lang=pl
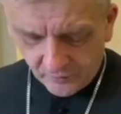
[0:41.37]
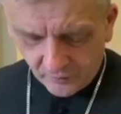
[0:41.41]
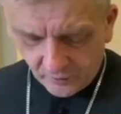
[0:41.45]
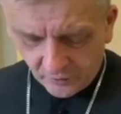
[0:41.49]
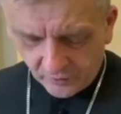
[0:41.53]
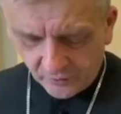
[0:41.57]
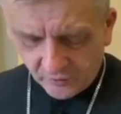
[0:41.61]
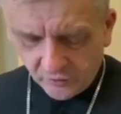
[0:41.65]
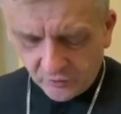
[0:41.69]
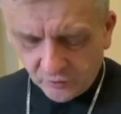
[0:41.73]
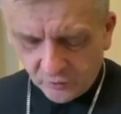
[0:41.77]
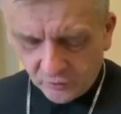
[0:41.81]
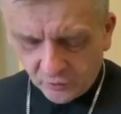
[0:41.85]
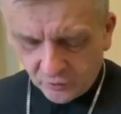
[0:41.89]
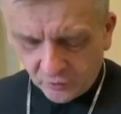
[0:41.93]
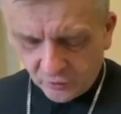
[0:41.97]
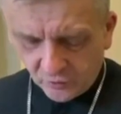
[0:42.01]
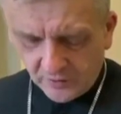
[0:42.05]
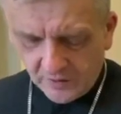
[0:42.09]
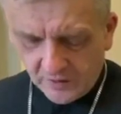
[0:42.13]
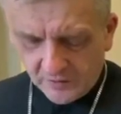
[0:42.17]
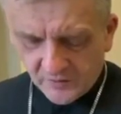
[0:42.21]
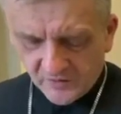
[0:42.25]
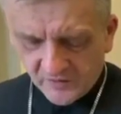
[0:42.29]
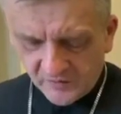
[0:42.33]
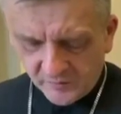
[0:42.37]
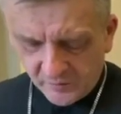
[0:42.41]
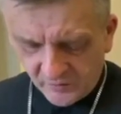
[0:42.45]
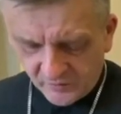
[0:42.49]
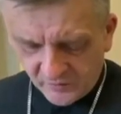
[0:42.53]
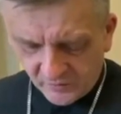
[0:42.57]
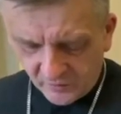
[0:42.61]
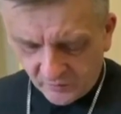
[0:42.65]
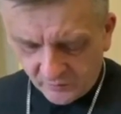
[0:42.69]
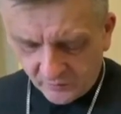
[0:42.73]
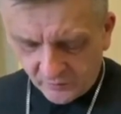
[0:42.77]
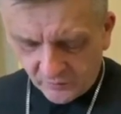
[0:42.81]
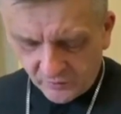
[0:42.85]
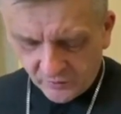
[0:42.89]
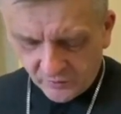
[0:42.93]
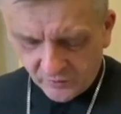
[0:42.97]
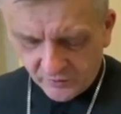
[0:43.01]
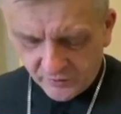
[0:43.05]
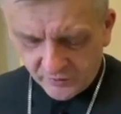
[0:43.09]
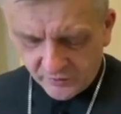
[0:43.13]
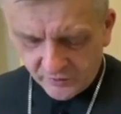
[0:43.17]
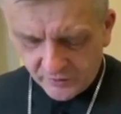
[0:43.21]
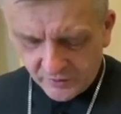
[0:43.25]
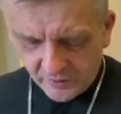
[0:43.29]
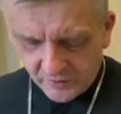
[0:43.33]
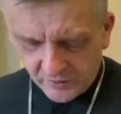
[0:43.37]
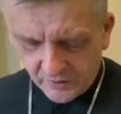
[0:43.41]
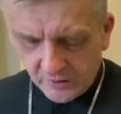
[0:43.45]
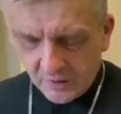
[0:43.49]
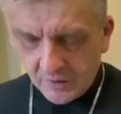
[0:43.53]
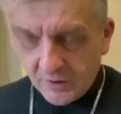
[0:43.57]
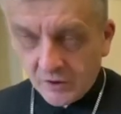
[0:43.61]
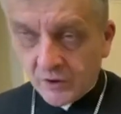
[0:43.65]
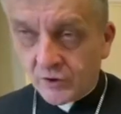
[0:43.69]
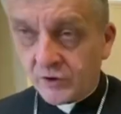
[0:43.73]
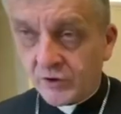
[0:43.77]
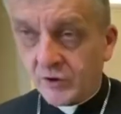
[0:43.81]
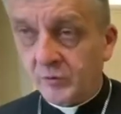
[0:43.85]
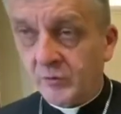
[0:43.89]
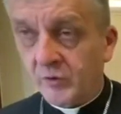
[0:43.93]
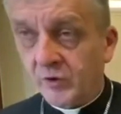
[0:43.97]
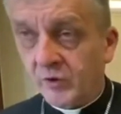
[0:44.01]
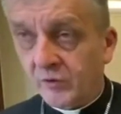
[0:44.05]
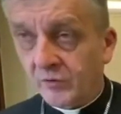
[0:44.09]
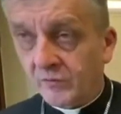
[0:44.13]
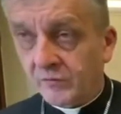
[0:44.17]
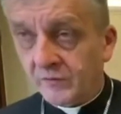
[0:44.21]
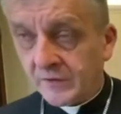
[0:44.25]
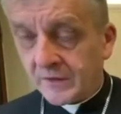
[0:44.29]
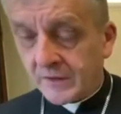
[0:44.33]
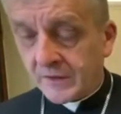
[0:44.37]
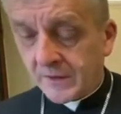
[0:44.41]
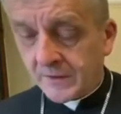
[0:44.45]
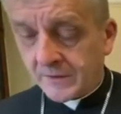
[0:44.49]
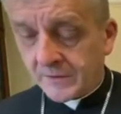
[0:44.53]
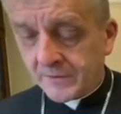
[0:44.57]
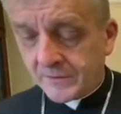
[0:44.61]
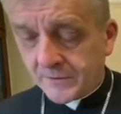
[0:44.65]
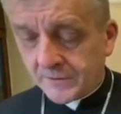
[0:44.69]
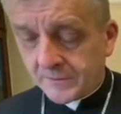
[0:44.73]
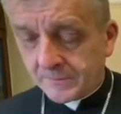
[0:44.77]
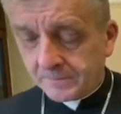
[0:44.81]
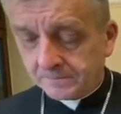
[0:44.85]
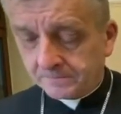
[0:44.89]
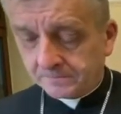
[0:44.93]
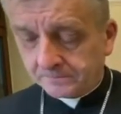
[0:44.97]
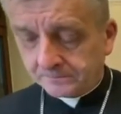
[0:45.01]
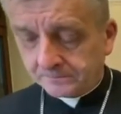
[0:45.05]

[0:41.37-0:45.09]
Odtąd szukał sposobności, żeby go wydać.